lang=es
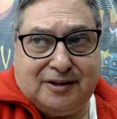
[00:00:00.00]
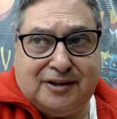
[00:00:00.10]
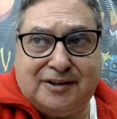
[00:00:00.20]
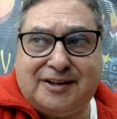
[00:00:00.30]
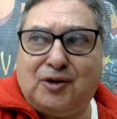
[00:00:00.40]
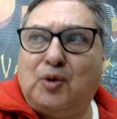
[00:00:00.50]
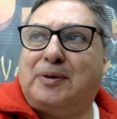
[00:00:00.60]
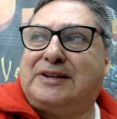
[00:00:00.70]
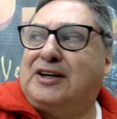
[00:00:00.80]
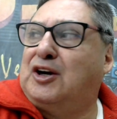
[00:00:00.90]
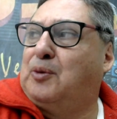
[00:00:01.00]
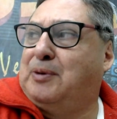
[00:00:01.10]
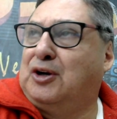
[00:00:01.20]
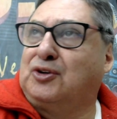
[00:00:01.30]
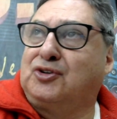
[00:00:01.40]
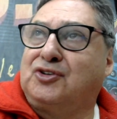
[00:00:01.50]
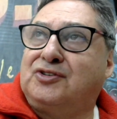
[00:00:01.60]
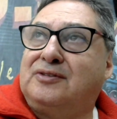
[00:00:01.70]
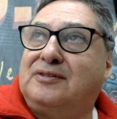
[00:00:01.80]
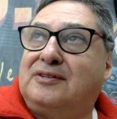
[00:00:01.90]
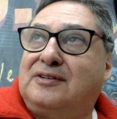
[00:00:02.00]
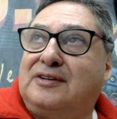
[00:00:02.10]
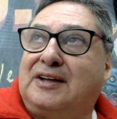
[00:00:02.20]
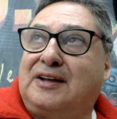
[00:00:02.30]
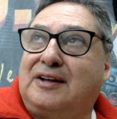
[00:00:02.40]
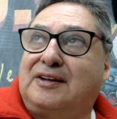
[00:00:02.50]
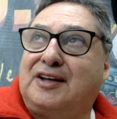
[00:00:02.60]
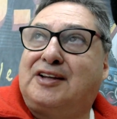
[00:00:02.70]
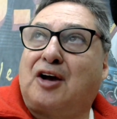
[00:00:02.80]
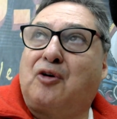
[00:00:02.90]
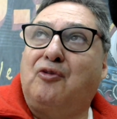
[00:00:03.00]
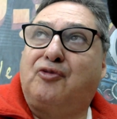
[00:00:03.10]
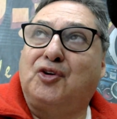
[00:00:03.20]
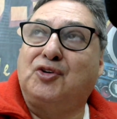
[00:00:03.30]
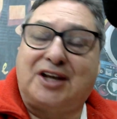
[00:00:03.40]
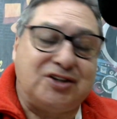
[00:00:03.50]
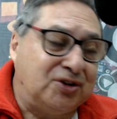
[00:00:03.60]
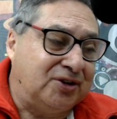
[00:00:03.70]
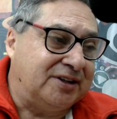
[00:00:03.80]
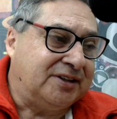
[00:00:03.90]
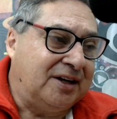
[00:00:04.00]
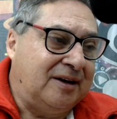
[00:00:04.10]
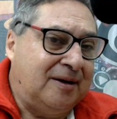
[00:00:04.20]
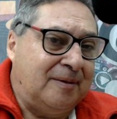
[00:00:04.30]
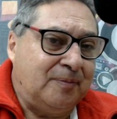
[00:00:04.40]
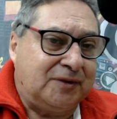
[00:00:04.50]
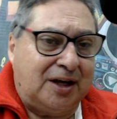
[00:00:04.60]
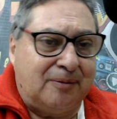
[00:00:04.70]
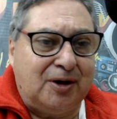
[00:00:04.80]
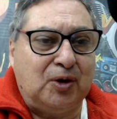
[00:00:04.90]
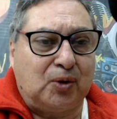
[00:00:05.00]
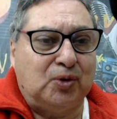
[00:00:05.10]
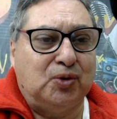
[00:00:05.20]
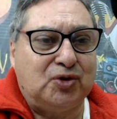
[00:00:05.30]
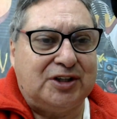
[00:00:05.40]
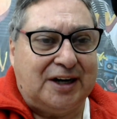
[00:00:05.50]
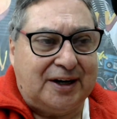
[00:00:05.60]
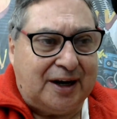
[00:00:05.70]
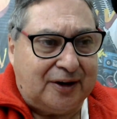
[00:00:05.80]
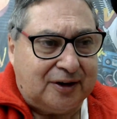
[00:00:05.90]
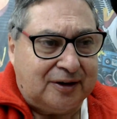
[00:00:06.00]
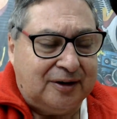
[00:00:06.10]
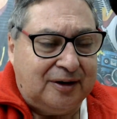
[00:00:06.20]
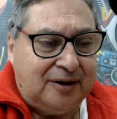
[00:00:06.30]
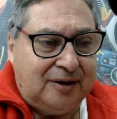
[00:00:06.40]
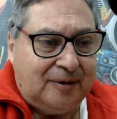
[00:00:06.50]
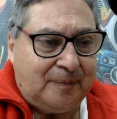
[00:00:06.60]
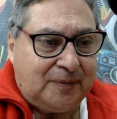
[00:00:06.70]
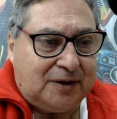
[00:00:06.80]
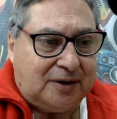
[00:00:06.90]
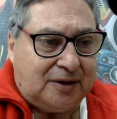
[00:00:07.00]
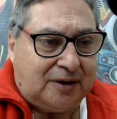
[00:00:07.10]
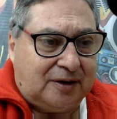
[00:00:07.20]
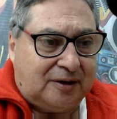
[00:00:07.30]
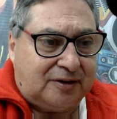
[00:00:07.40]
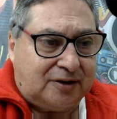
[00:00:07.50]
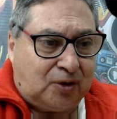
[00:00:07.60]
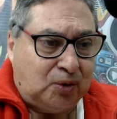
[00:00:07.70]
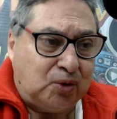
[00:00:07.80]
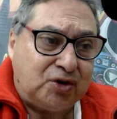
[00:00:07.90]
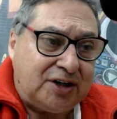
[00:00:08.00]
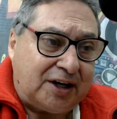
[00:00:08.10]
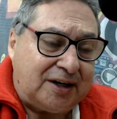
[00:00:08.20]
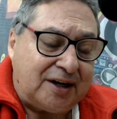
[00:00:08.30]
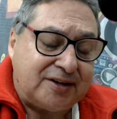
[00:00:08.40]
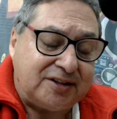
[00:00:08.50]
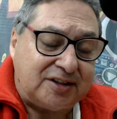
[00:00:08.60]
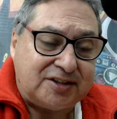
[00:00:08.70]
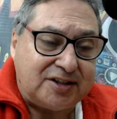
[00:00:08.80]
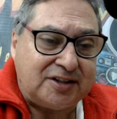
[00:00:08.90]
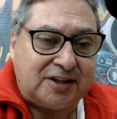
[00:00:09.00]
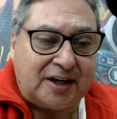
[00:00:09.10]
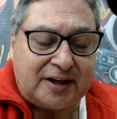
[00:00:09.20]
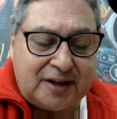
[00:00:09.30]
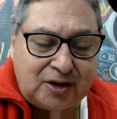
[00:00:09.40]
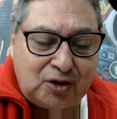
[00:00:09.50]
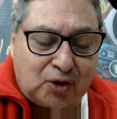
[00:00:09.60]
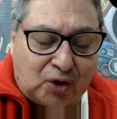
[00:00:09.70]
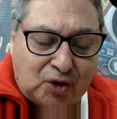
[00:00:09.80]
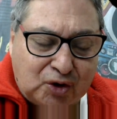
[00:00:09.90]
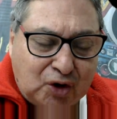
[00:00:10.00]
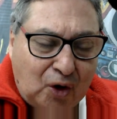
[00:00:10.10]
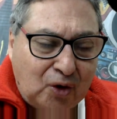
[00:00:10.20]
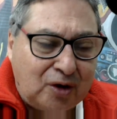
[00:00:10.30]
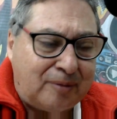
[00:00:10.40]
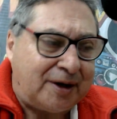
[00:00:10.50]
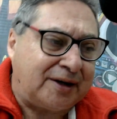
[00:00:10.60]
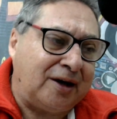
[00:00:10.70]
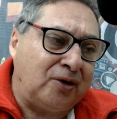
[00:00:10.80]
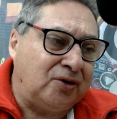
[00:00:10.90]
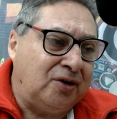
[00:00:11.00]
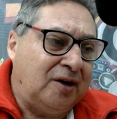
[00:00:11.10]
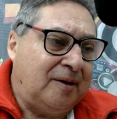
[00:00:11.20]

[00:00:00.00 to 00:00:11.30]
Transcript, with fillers: ¿Y qué culpa tienen los pilotos de, estas confrontaciones que además no conducen a nada? Eh, conducen a que la ACTC se está quedando con todo el mercado